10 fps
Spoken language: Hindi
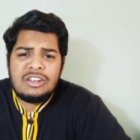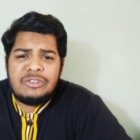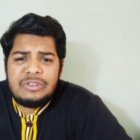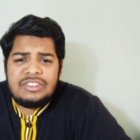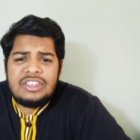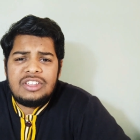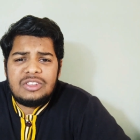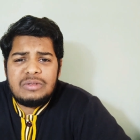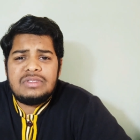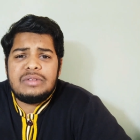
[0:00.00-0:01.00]
वैसे
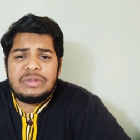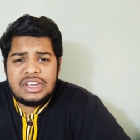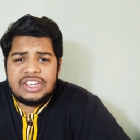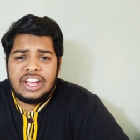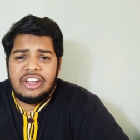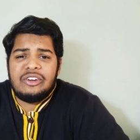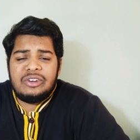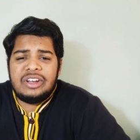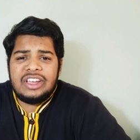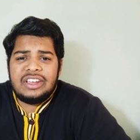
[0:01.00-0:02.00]
तुम समझ ही गए
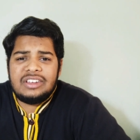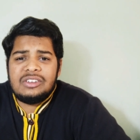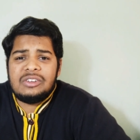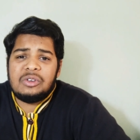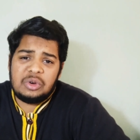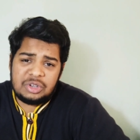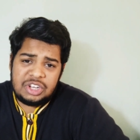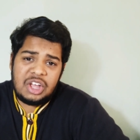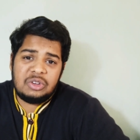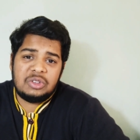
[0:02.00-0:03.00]
होंगे
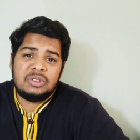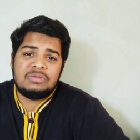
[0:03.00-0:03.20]
होशियार हो तुम